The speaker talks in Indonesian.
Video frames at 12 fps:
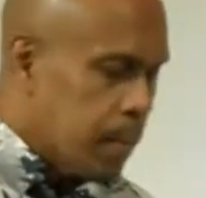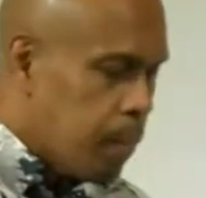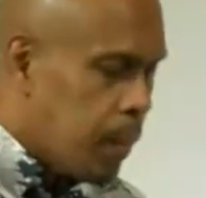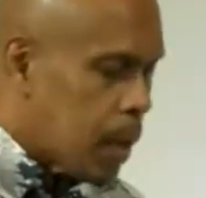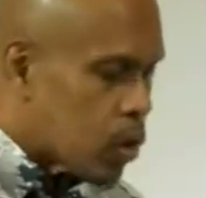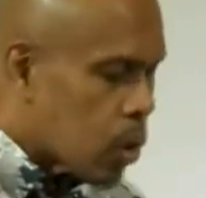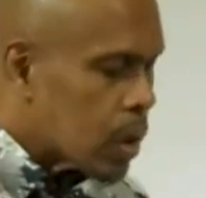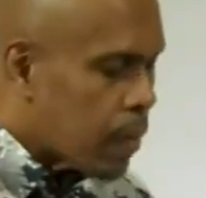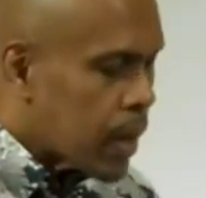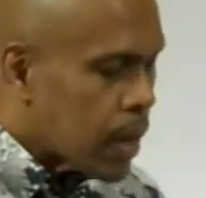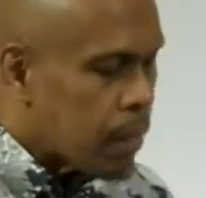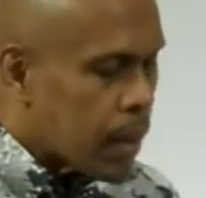Besoknya
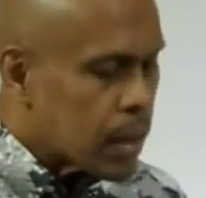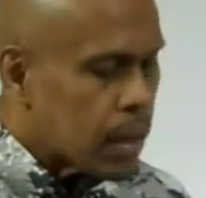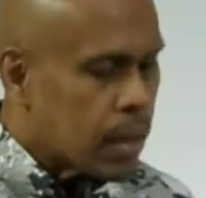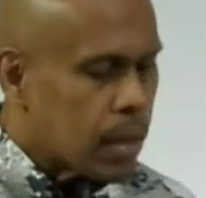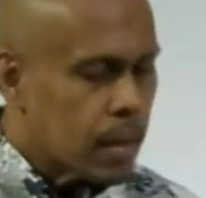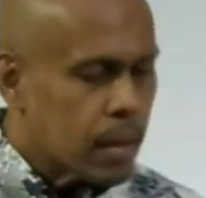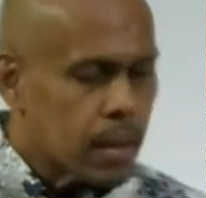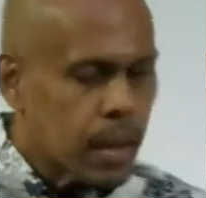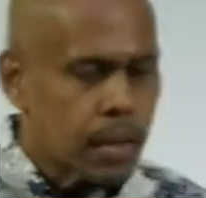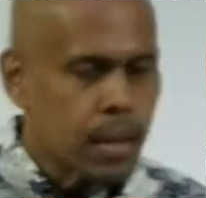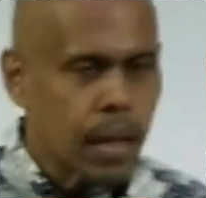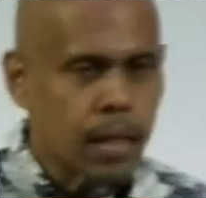pagi-pagi
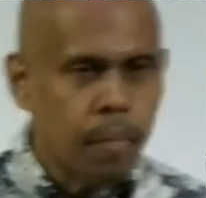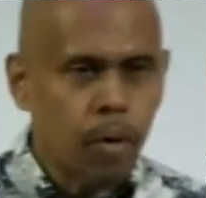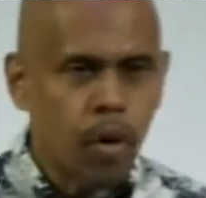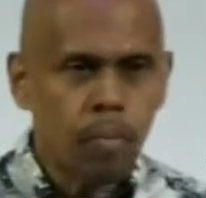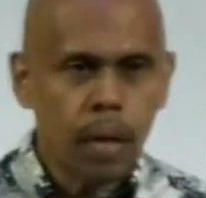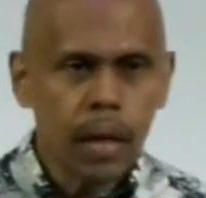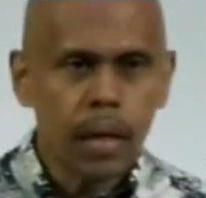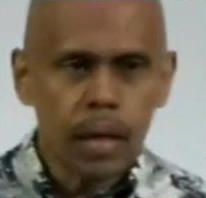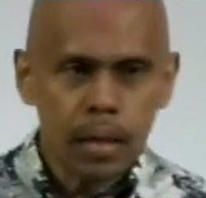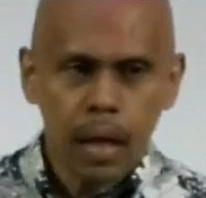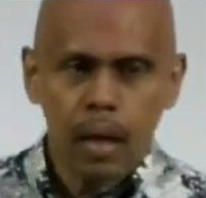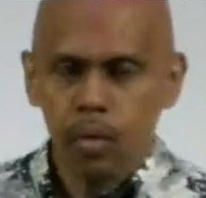saya sengaja bangun pagi dan
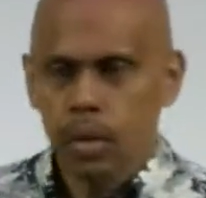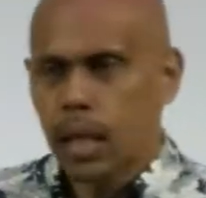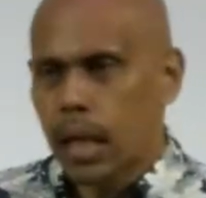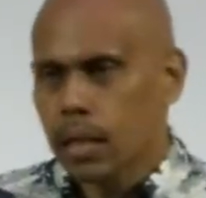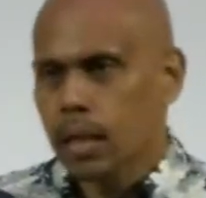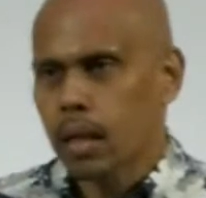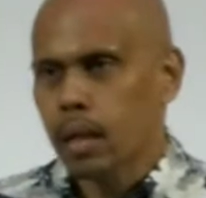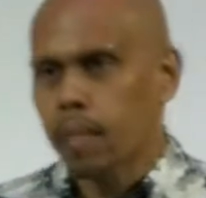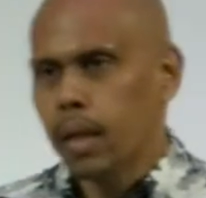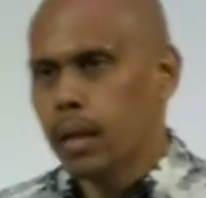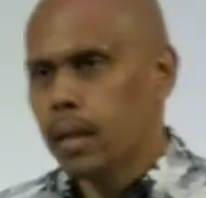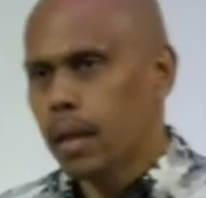saya harus jelaskan
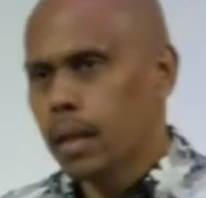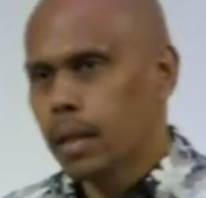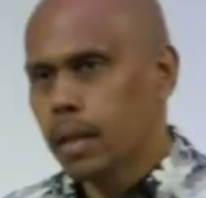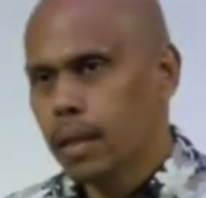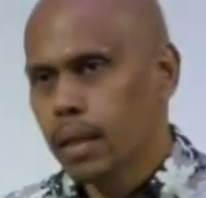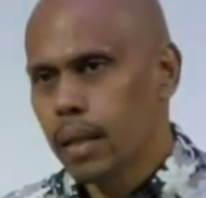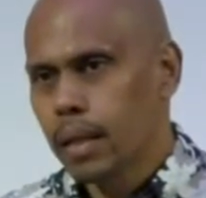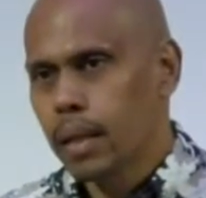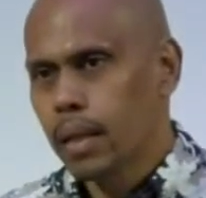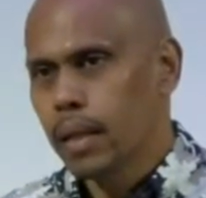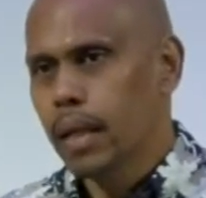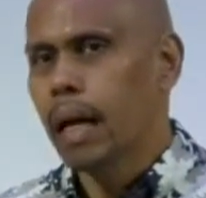kepada dia
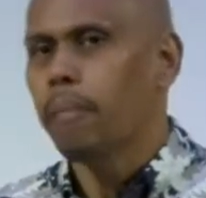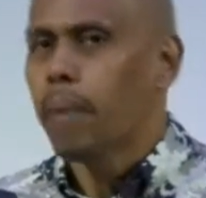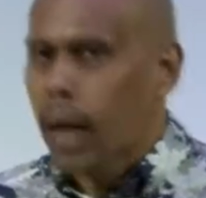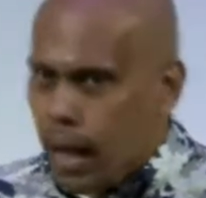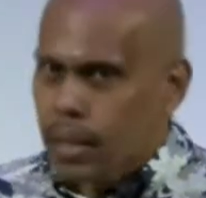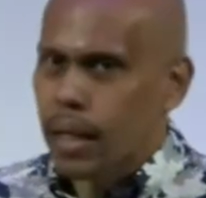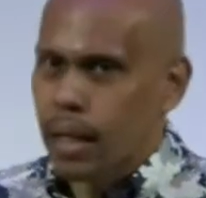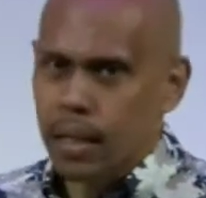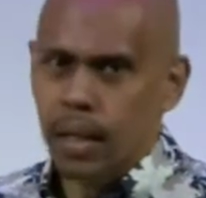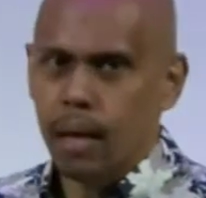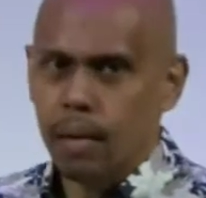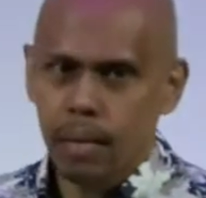dengan bahasa yang
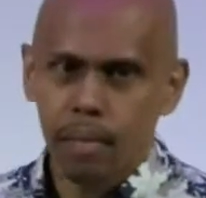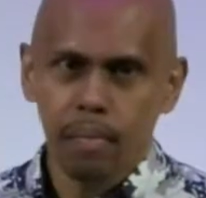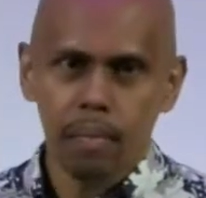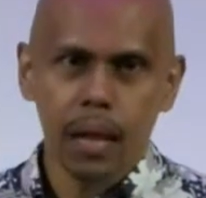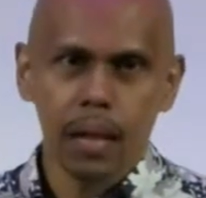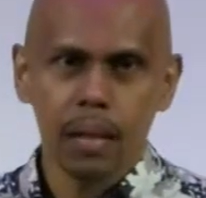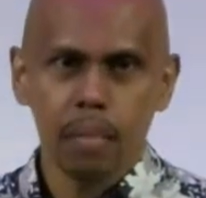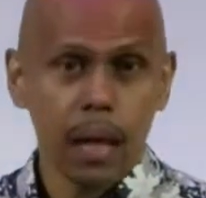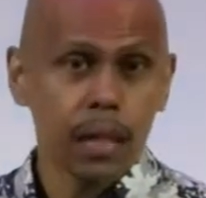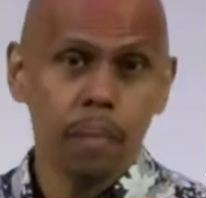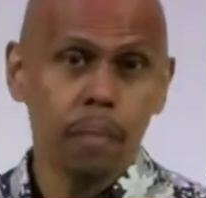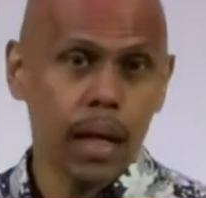dia mengerti.
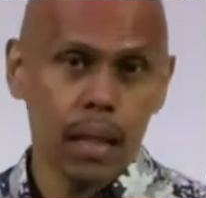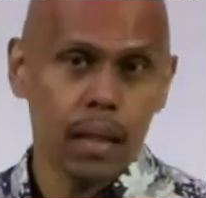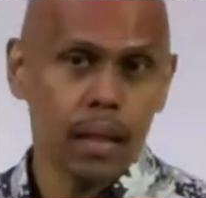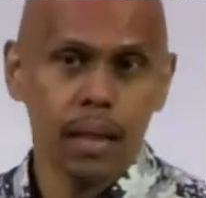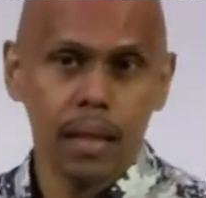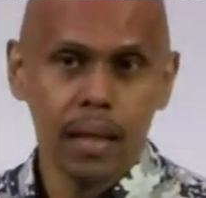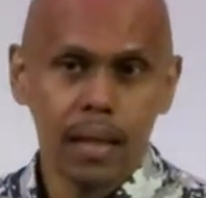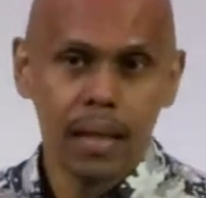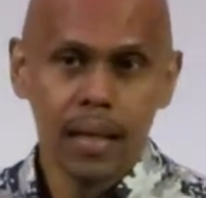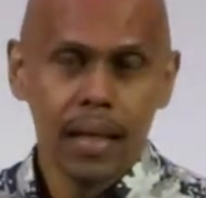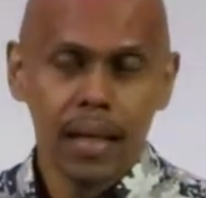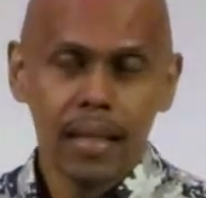Bagi saya berat.
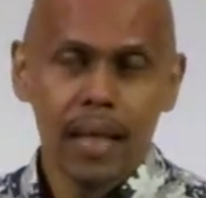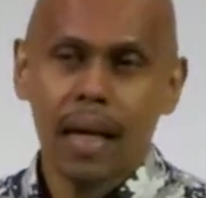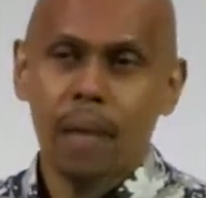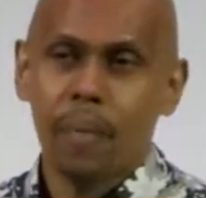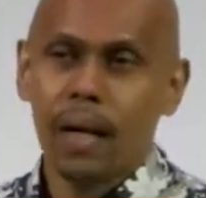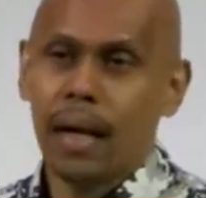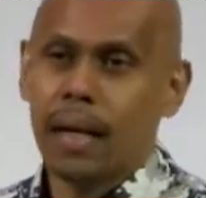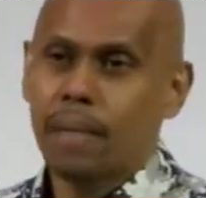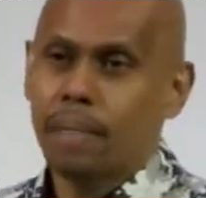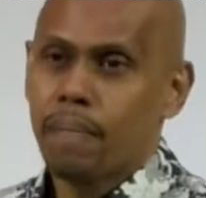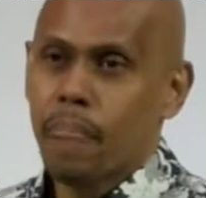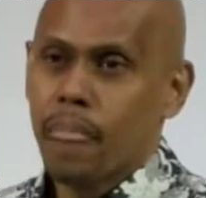Saya nggak pernah
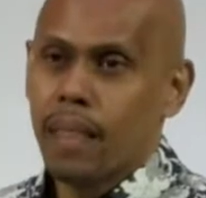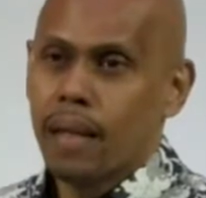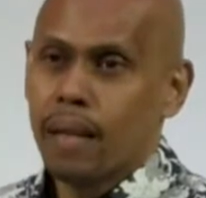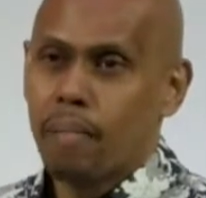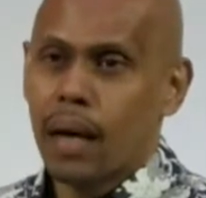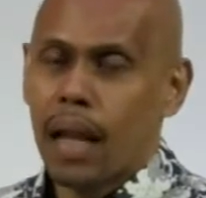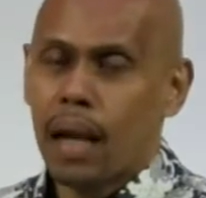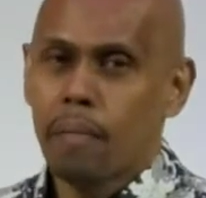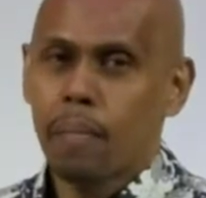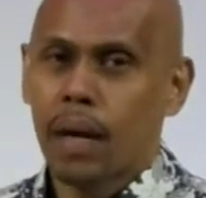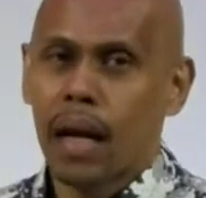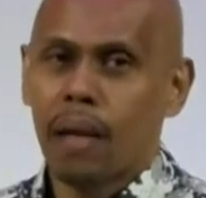mengalami
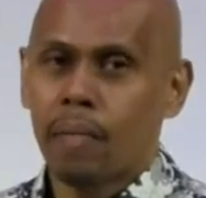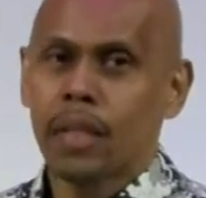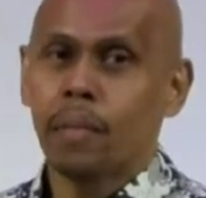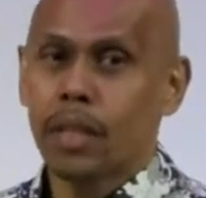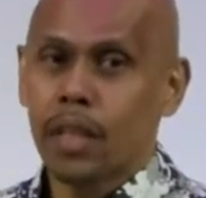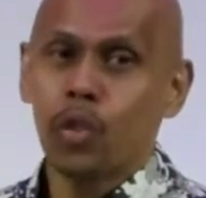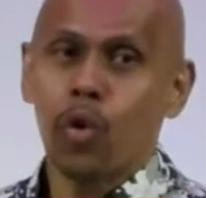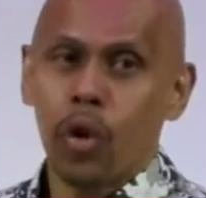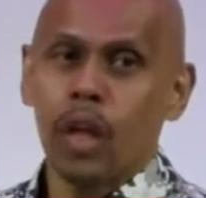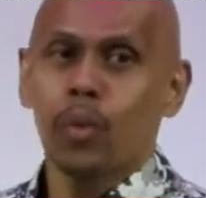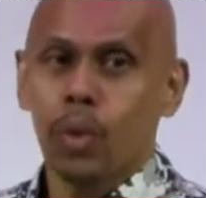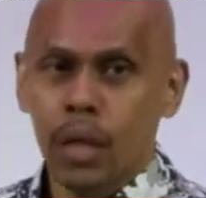pengalaman seperti itu.
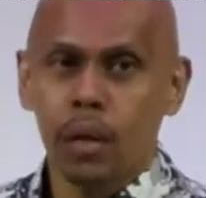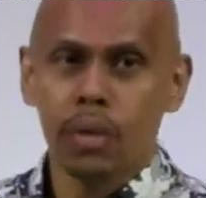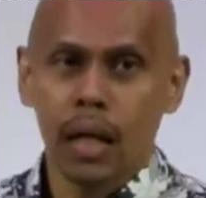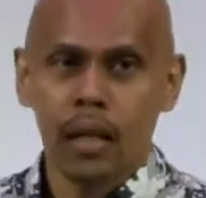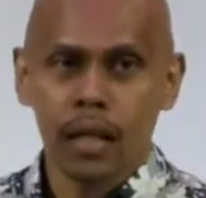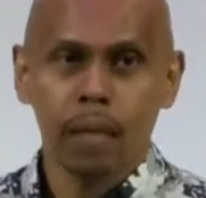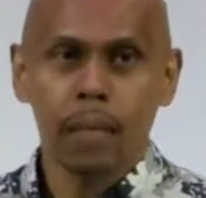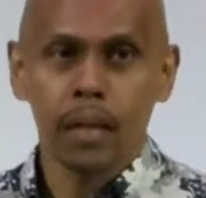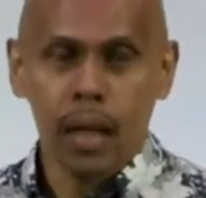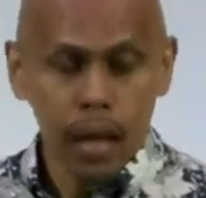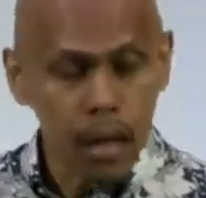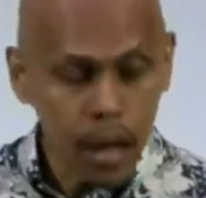Orang tua saya harus jelaskan kepada
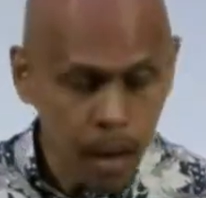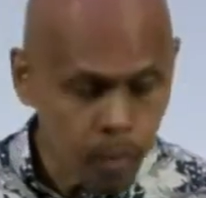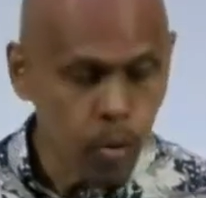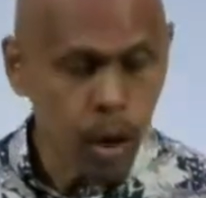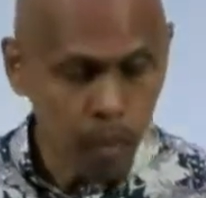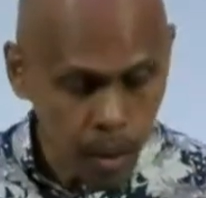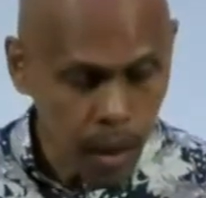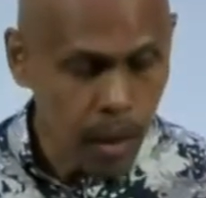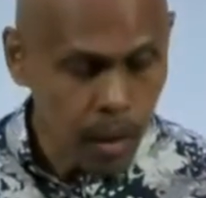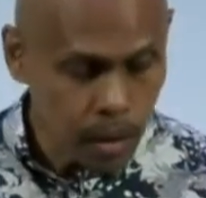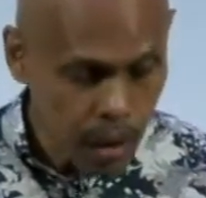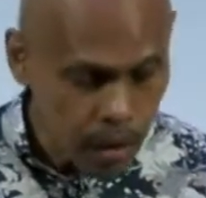saya negaramu dalam
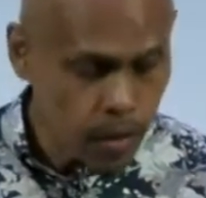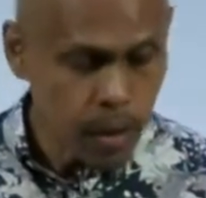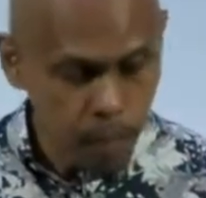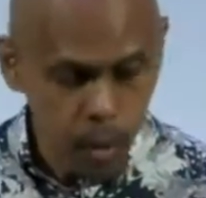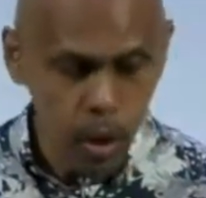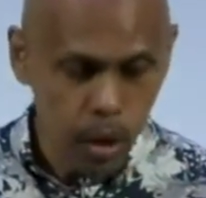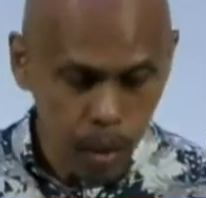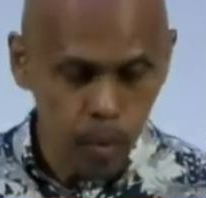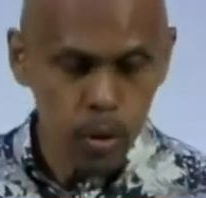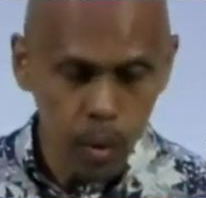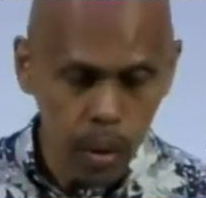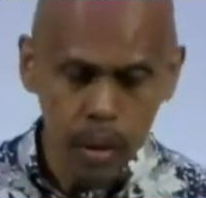keadaan terancam begini, kamu
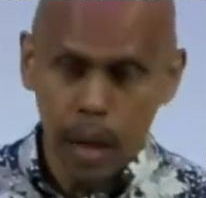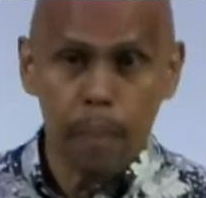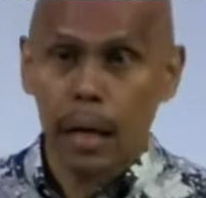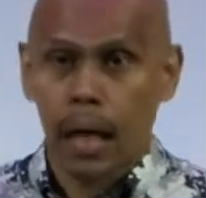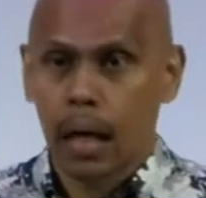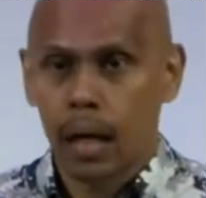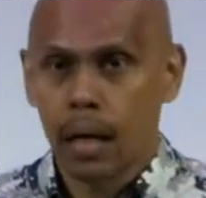harus doa. Nggak pernah.